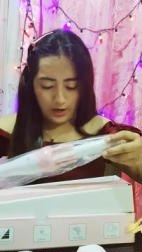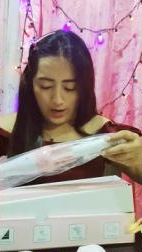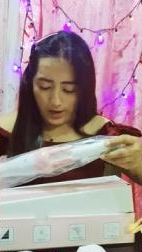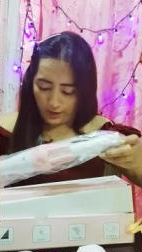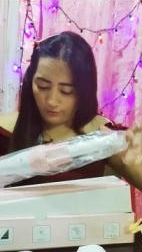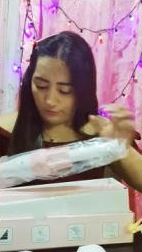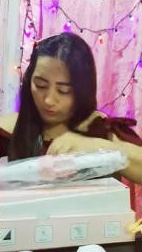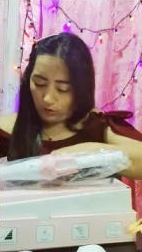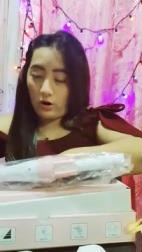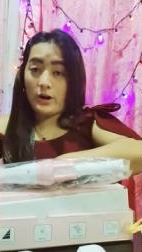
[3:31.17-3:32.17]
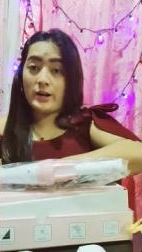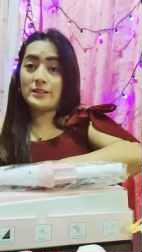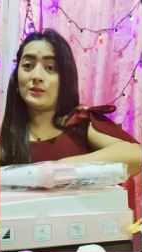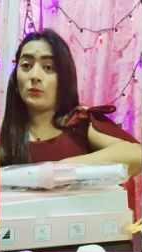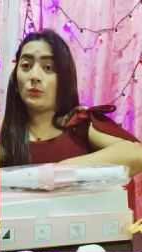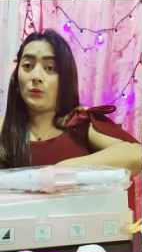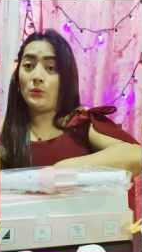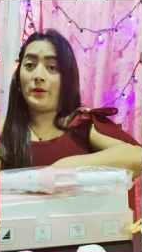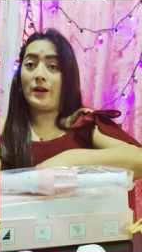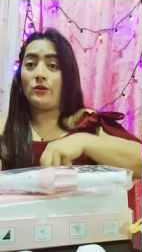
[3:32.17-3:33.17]
And of course, oh,
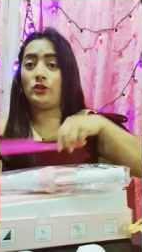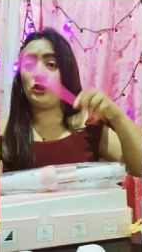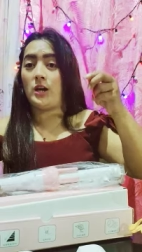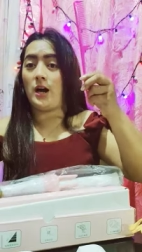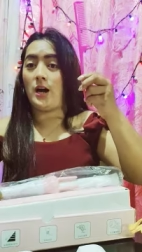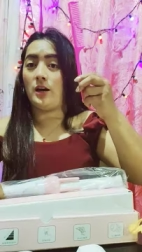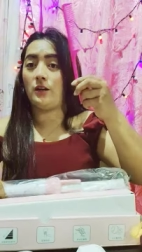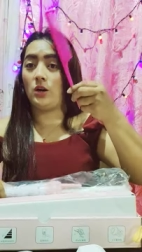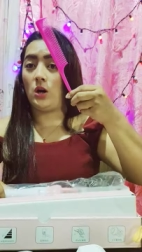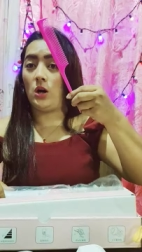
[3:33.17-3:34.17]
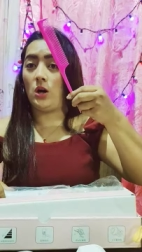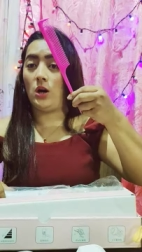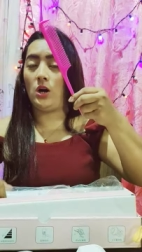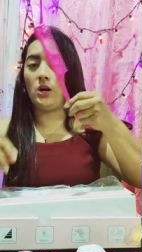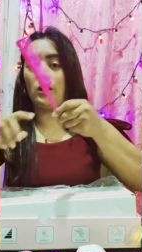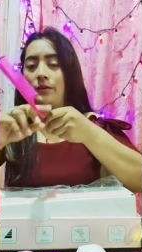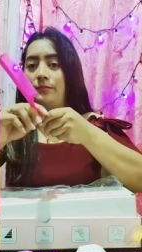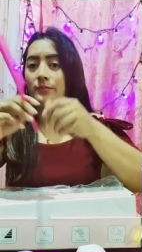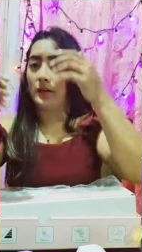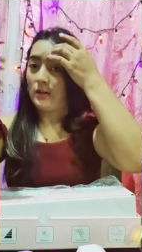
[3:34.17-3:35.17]
meron siyang
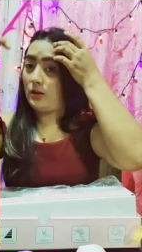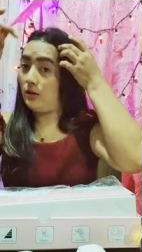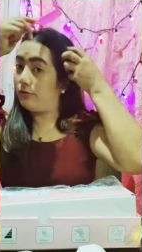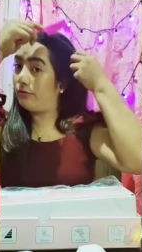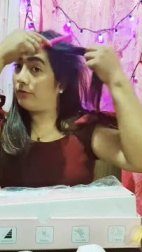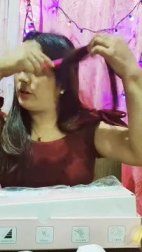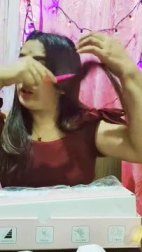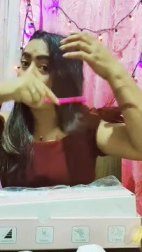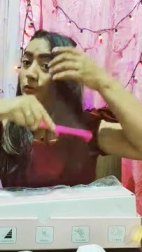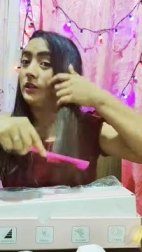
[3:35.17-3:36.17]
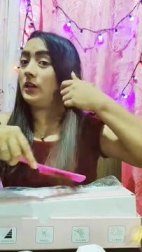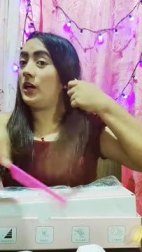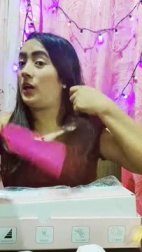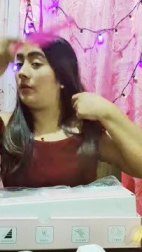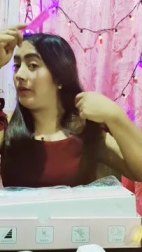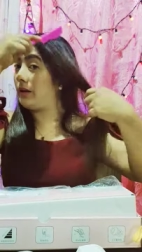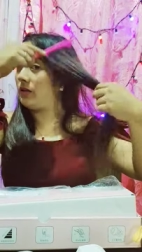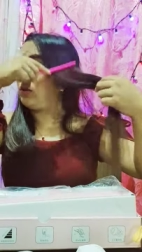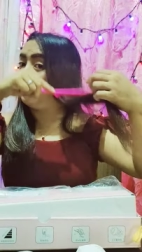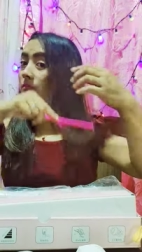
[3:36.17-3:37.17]
comb. Of course, buti na lang may
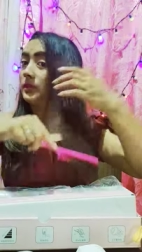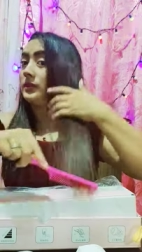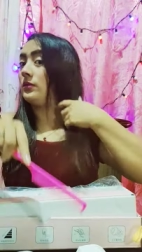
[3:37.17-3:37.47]
comb kasi